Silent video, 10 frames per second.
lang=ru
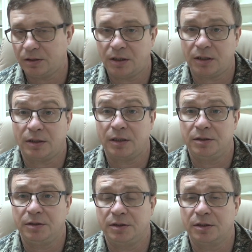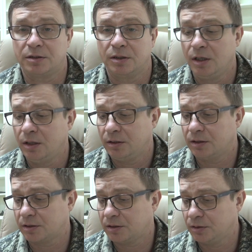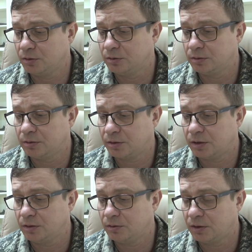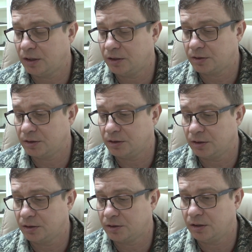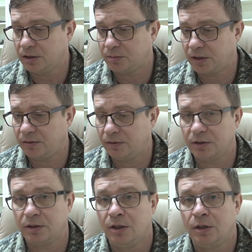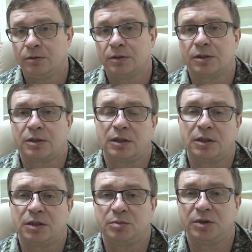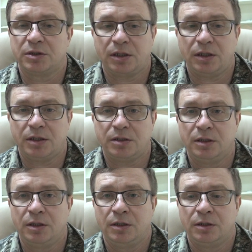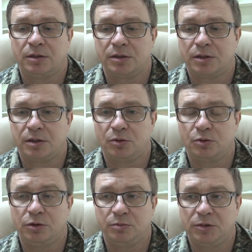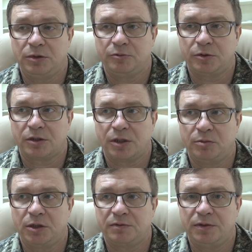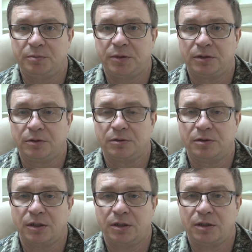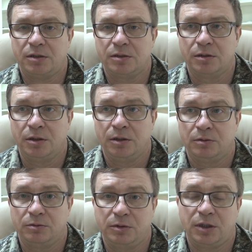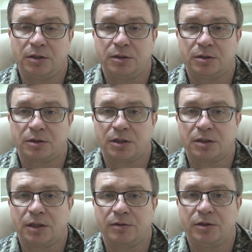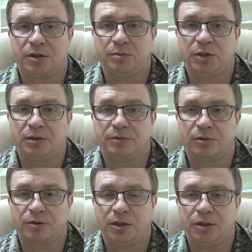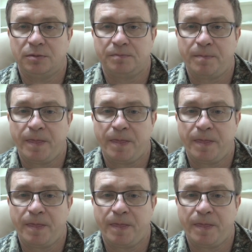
Так, ради интереса. Нет, скинду, скинду, конечно, делали целенаправленно. У нас когда-то был заказ на скинду, и мы его разрабатывали под тот заказ. Ну и, конечно же, оставили себе на вооружение.